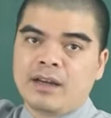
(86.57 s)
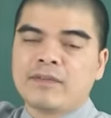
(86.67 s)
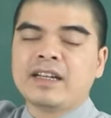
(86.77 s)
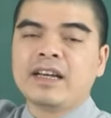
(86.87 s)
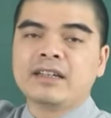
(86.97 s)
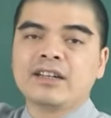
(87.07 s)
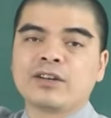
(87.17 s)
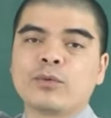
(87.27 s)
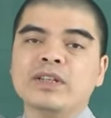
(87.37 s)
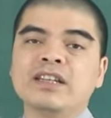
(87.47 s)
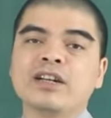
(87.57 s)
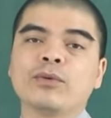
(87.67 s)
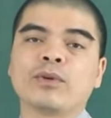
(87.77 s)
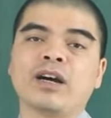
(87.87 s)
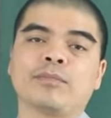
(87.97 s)
vậy nên được quý nhân
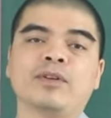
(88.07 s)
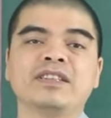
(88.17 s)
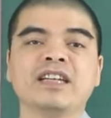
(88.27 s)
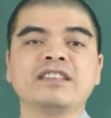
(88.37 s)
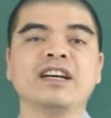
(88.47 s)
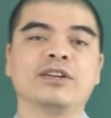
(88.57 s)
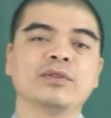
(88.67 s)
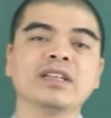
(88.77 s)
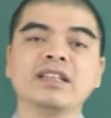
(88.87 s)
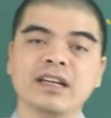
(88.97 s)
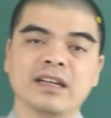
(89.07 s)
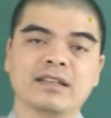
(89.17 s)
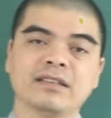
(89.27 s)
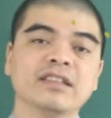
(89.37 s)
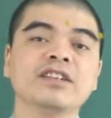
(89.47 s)
lục hợp nó che chở nó xuất hiện
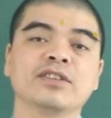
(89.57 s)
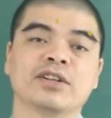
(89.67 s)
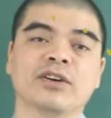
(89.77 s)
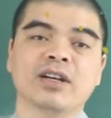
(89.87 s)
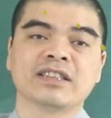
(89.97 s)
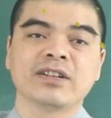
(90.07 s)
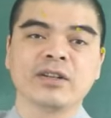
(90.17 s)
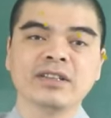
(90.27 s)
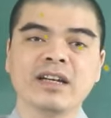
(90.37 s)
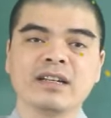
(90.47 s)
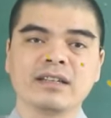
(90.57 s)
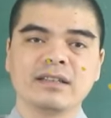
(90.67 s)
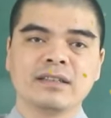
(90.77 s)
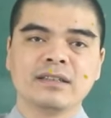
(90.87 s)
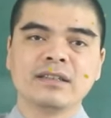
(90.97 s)
những người tuổi ngọ sẽ đón nhận
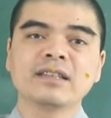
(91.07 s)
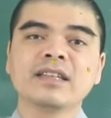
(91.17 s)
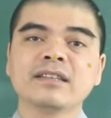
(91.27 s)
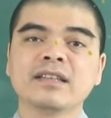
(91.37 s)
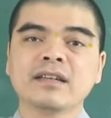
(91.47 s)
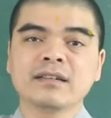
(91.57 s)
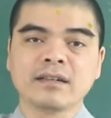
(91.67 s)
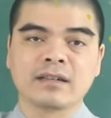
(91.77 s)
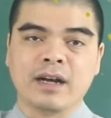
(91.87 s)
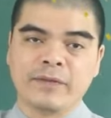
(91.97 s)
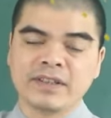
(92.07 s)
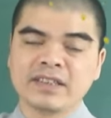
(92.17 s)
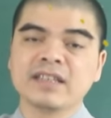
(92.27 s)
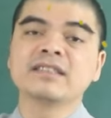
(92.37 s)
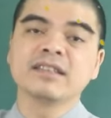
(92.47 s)
những cái tin tích cực ở phương
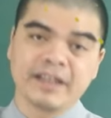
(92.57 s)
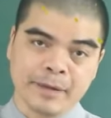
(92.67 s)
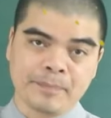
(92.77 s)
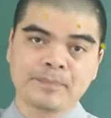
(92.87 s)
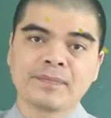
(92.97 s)
diện sự nghiệp